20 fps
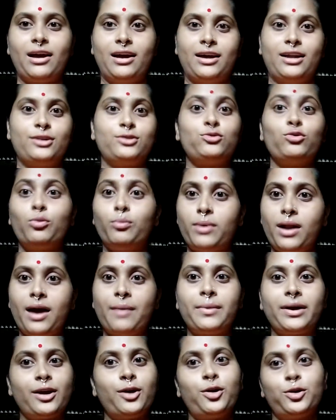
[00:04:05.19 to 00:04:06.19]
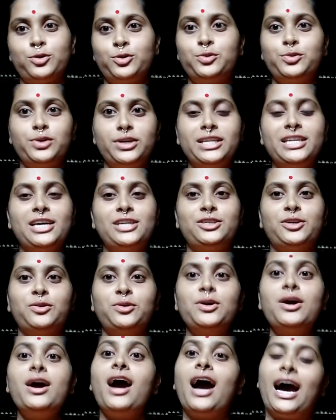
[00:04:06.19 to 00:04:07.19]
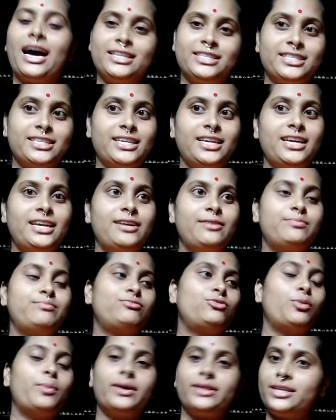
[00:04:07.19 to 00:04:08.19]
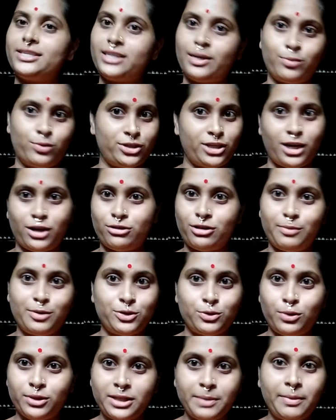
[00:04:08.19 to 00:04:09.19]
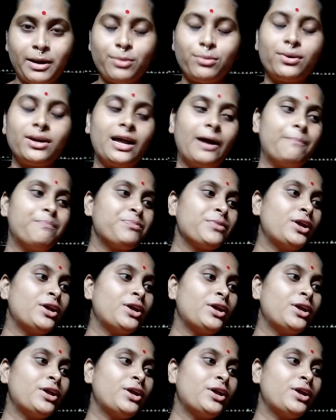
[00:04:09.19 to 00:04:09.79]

আর তোমরা আমাকে কত দূরে নিয়ে যাও আজকে তোমাদের সাপোর্ট ছাড়া তো আমি চলতে পারবো না